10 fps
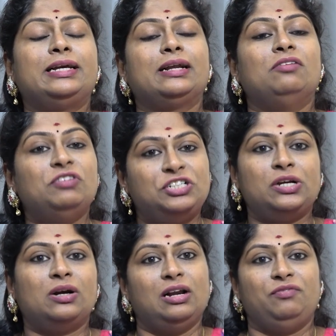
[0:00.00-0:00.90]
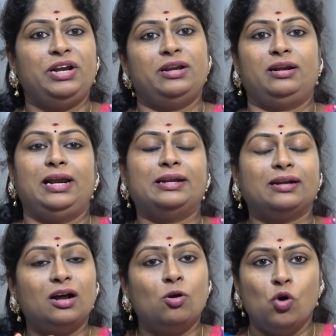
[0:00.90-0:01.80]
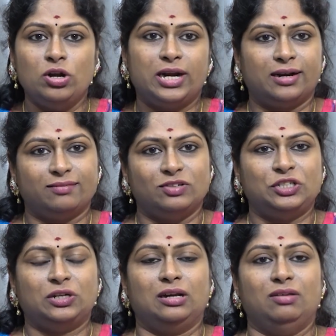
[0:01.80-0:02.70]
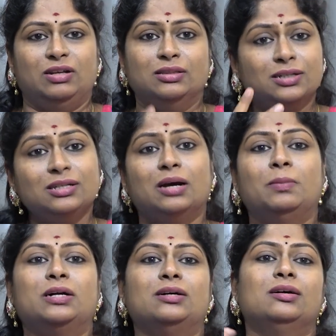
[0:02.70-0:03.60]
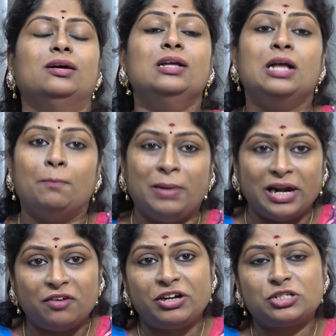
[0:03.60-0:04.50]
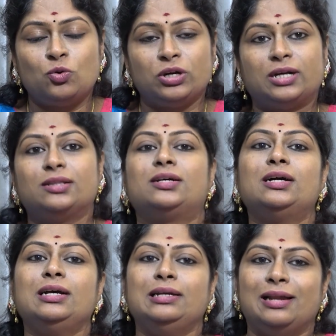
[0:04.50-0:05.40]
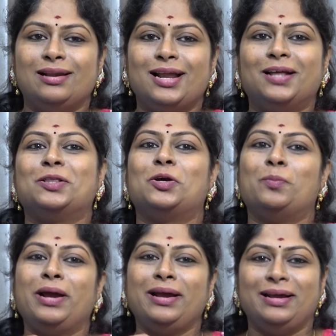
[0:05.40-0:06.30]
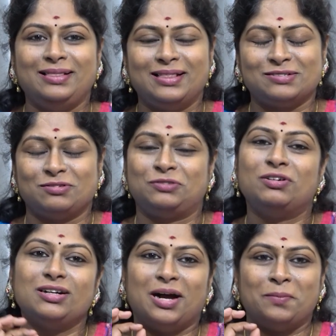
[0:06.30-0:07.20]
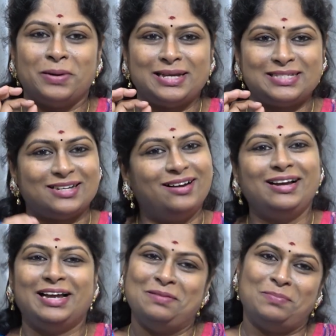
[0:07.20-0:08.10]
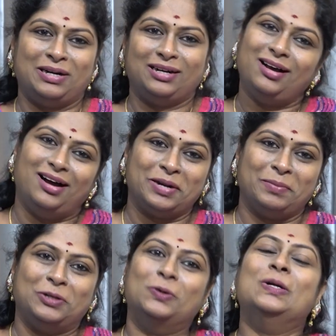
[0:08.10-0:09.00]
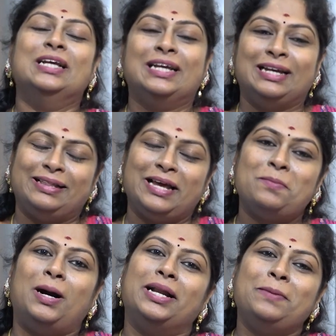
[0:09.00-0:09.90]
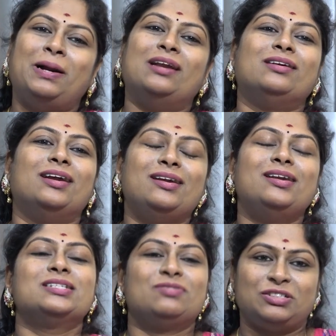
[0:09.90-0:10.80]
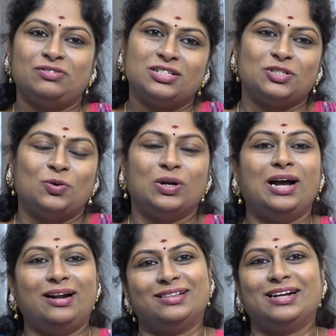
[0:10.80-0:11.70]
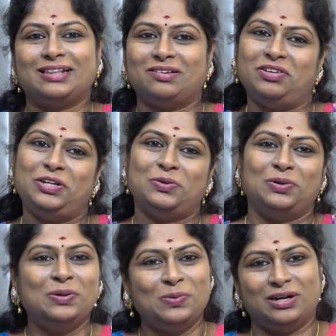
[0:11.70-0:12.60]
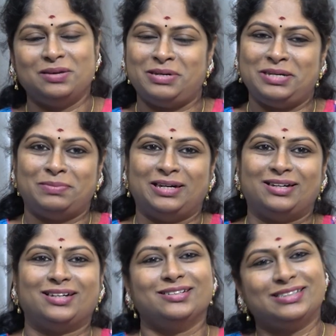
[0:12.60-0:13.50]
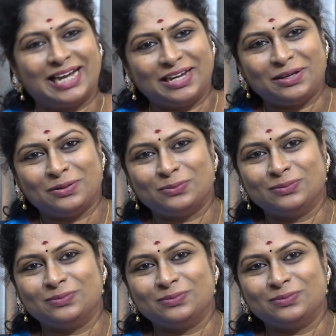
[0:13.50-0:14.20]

நிற்கிற விஷயங்கள் வீடு ரிலேட்டடாக ஹோல்டான விஷயங்கள் வந்து நமக்கு பெனிஃபிட்ஸ் கொடுக்கறதுக்கு எல்லாத்துக்குமே இந்த ஸ்விட்ச் அமேசிங்காக ஹெல்ப் பண்ண ஆரம்பிக்கும் இதே மாதிரி பல நல்ல ஸ்விட்ச் அடுத்தடுத்த வீடியோவில் உங்களை மீட் பண்ணுறேன் தேங்க்யூ